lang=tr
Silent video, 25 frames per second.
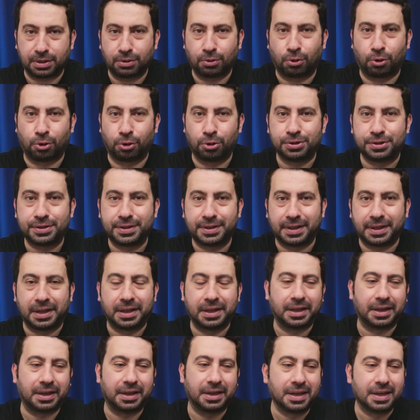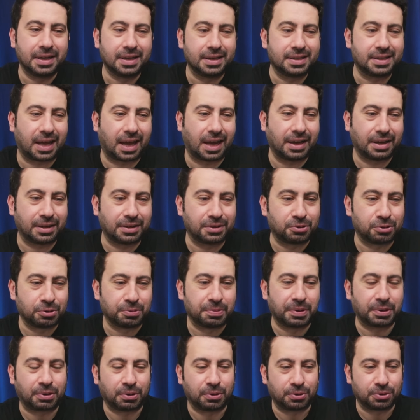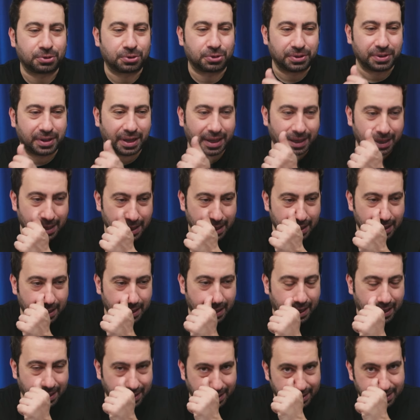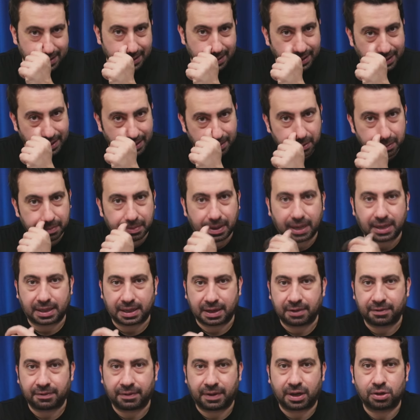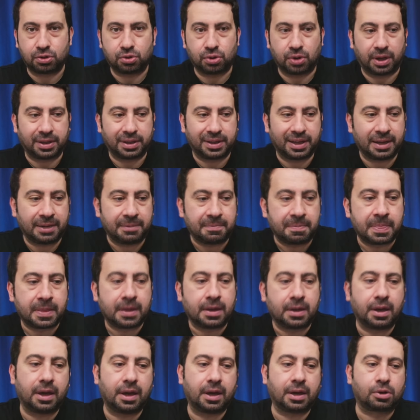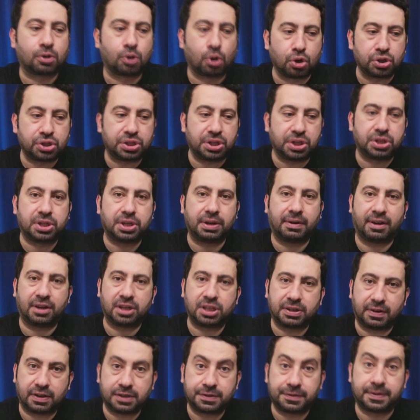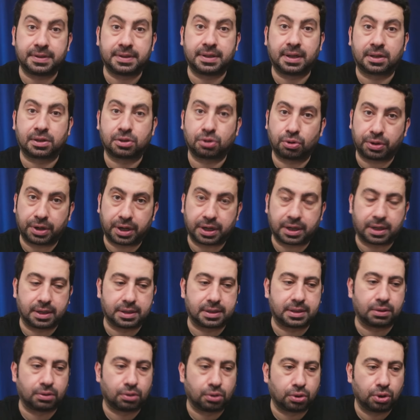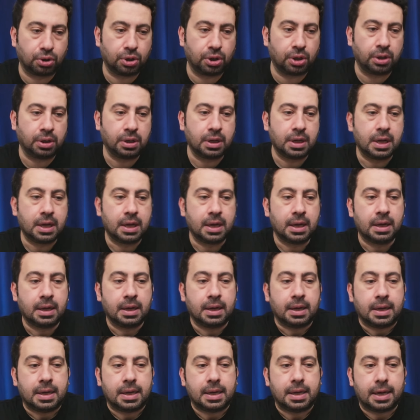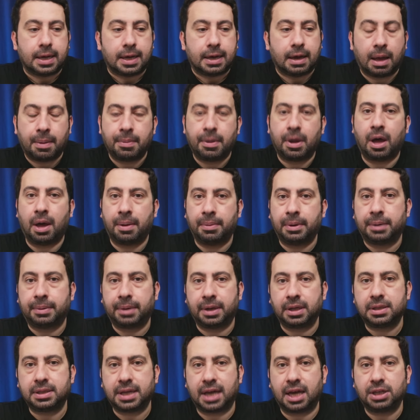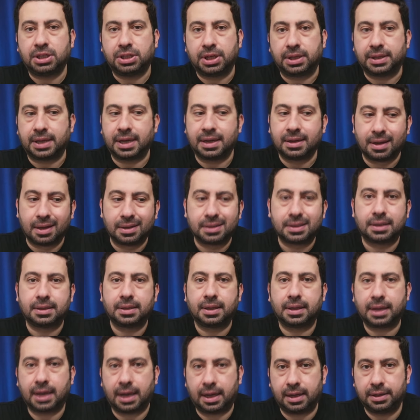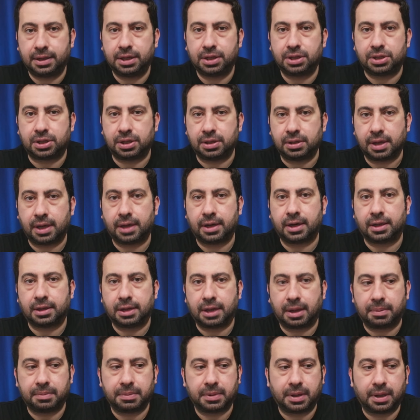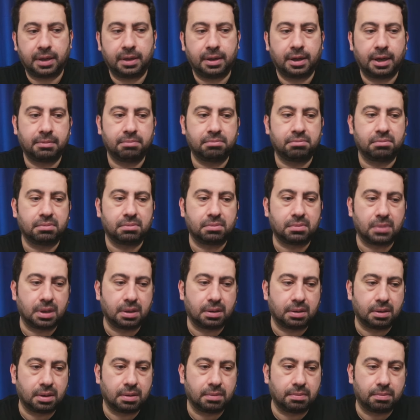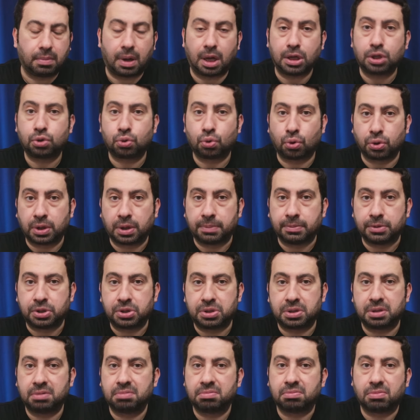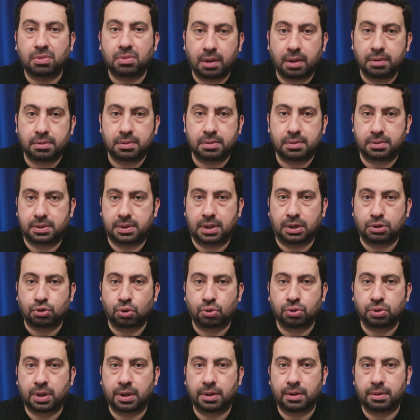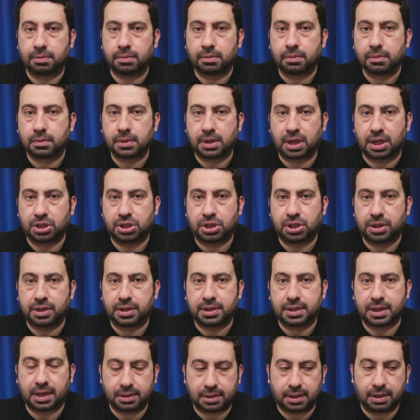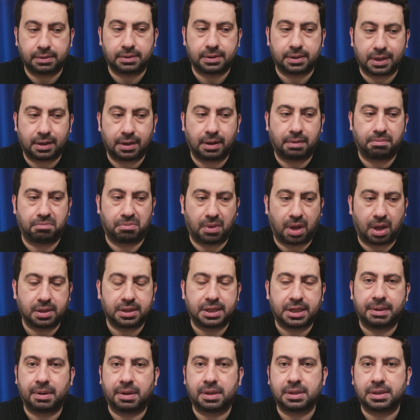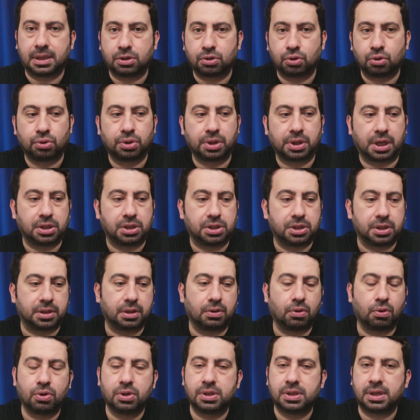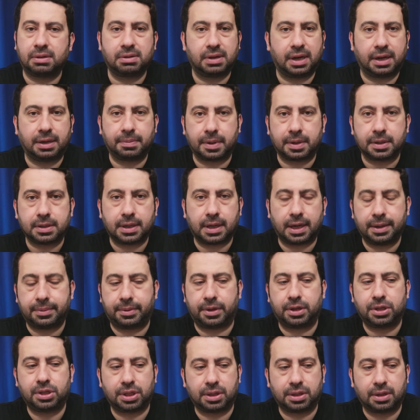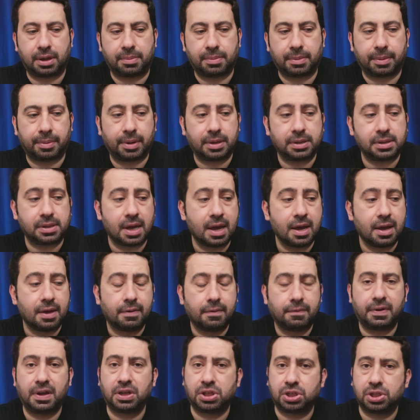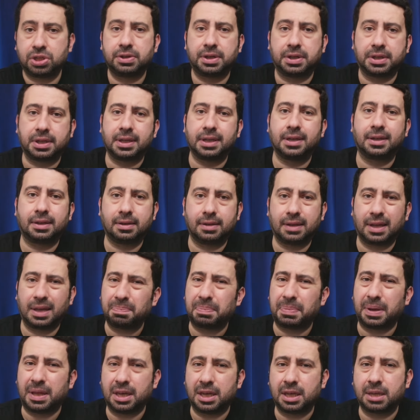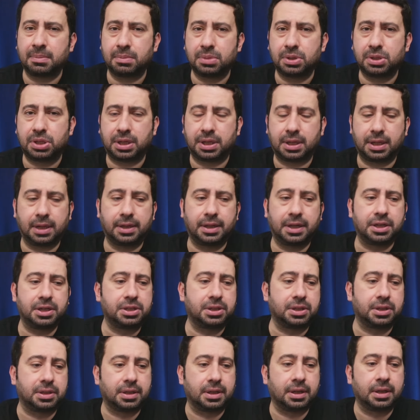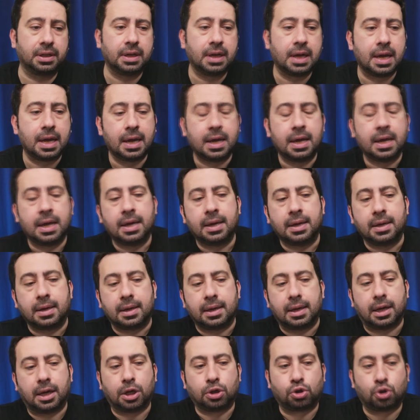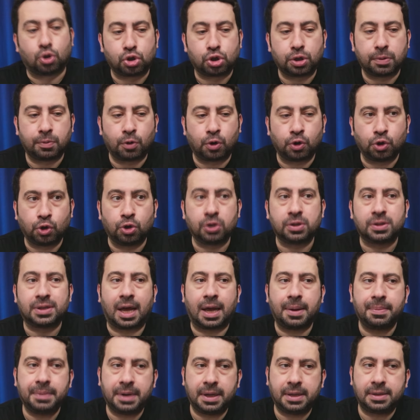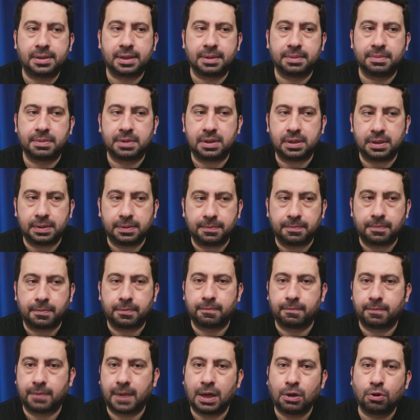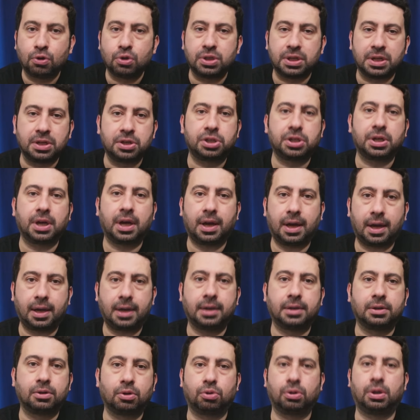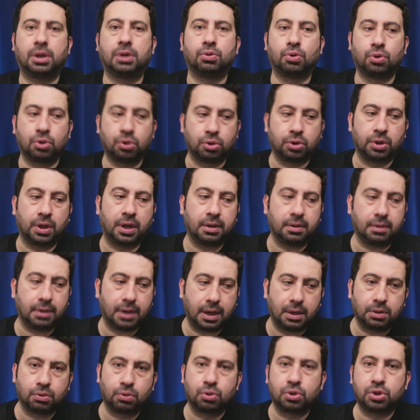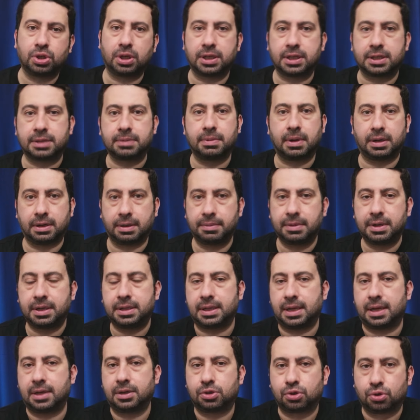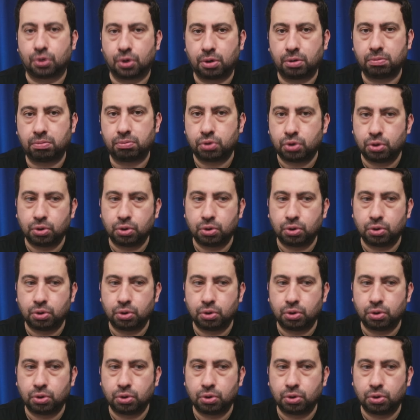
O oyun stilini sahaya sürme konusunda. Enesiri de bir bekleme var şu anda. E, Kostic yavaş yavaş fiziksel olarak hazır oluyor. E, ama Amrabat gerçekten hazır da geldiği için her anlamda hem e, maçta oynamıştı. Sezon da geçirdi zaten. Antrenman sezonu da geçirdi. O yüzden direkt mesai başladı Amrabat. Ve işin rengini de belirgin bir şekilde değiştirdi. E, Jose Mourinho'nun tahmin ettiğimiz ve henüz inşa halinde olan oyunla en uyacak isimlerden bir tanesi o.